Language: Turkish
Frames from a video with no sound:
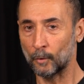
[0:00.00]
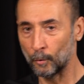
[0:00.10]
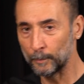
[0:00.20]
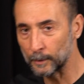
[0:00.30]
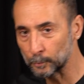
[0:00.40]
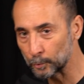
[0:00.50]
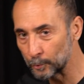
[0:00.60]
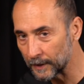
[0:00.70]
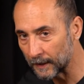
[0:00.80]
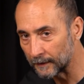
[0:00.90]
O böyle
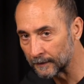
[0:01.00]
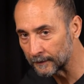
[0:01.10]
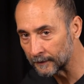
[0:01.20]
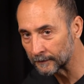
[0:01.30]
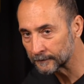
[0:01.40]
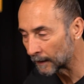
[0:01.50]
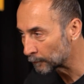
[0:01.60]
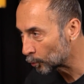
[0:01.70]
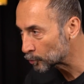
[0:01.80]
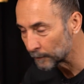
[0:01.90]
durur ya e,
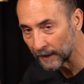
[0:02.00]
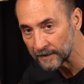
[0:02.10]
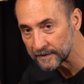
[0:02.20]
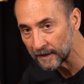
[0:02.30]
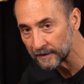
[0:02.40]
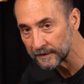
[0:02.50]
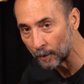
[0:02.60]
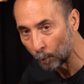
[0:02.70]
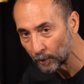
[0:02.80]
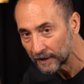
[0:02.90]
tam koşmaya
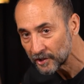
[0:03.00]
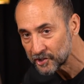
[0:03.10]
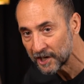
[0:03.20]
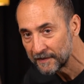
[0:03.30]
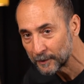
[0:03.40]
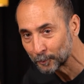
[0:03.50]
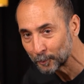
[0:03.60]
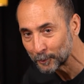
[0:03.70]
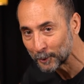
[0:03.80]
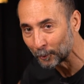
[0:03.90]
hazırlanırken o kadar çevik
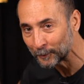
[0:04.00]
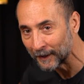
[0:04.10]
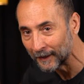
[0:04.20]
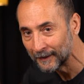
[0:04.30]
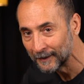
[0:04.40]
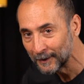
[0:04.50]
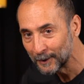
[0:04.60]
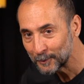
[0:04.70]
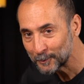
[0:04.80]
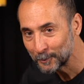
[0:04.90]
durur ki orada.
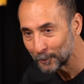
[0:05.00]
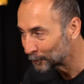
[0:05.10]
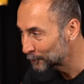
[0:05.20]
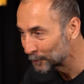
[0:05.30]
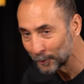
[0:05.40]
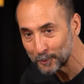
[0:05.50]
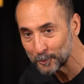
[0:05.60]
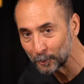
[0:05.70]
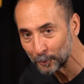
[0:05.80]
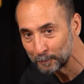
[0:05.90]
Çünkü onu
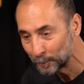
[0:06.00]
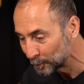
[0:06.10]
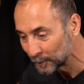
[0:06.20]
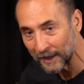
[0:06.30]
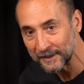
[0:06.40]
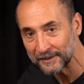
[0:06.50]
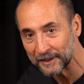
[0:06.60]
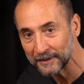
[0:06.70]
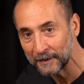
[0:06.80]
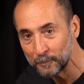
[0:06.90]
görürsün onun bütün
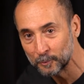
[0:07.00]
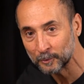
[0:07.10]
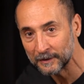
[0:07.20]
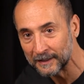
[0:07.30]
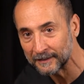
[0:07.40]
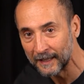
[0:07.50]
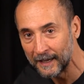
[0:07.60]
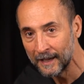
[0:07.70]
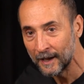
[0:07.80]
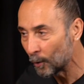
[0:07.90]
kaslarında, vücut
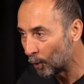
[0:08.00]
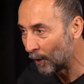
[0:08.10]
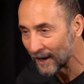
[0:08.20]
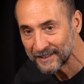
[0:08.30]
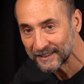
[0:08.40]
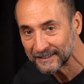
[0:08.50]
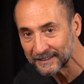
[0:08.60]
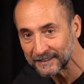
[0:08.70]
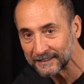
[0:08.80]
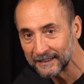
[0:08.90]
dilinde o
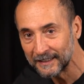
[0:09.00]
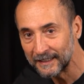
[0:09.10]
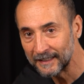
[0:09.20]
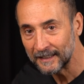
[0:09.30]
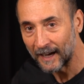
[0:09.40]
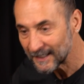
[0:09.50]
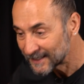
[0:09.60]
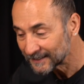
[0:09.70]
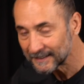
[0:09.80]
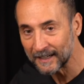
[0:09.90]
hazırdır.
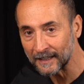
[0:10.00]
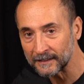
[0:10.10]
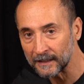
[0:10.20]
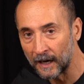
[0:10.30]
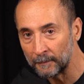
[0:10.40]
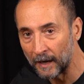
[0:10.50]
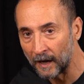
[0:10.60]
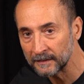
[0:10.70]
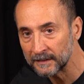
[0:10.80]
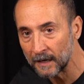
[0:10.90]
Hazırdır artık. Ama
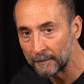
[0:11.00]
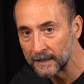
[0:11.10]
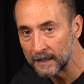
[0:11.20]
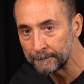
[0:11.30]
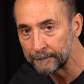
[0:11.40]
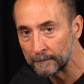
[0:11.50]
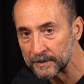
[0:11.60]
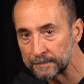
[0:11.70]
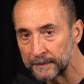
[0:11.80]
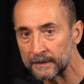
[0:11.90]
antrenman
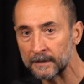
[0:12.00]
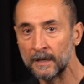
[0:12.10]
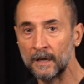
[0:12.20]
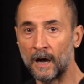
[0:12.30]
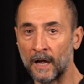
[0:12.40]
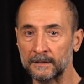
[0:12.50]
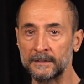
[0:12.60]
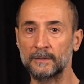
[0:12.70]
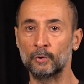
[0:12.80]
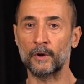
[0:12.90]
yapmamış bir
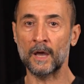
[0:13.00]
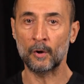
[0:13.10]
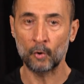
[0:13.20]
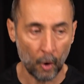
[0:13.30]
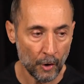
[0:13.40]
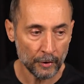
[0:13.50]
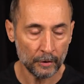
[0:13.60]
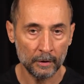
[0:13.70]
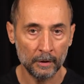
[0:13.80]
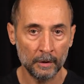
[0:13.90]
atleti oraya koy
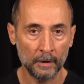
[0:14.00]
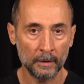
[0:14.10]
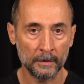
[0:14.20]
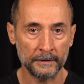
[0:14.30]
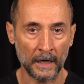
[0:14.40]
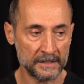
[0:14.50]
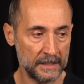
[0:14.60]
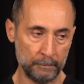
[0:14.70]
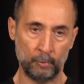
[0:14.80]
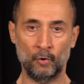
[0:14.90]

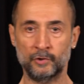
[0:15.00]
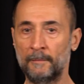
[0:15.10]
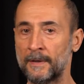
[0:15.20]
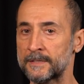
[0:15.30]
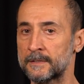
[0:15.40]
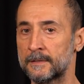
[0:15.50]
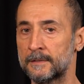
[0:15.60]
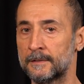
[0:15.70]
dersin ki bu koşamaz.